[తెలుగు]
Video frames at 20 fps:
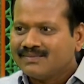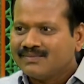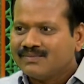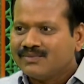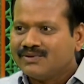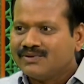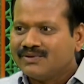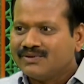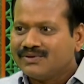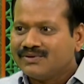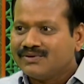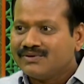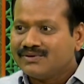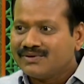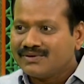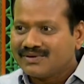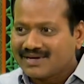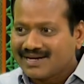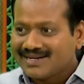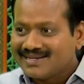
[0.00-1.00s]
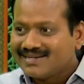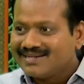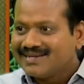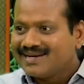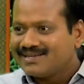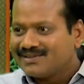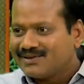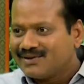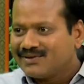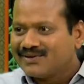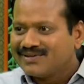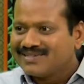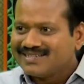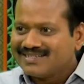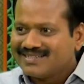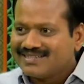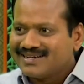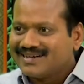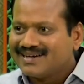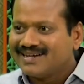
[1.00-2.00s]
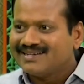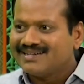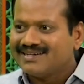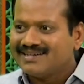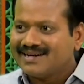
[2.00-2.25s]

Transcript: ముందు ఖనిజ జాతిలోకి వచ్చింది ఖనిజ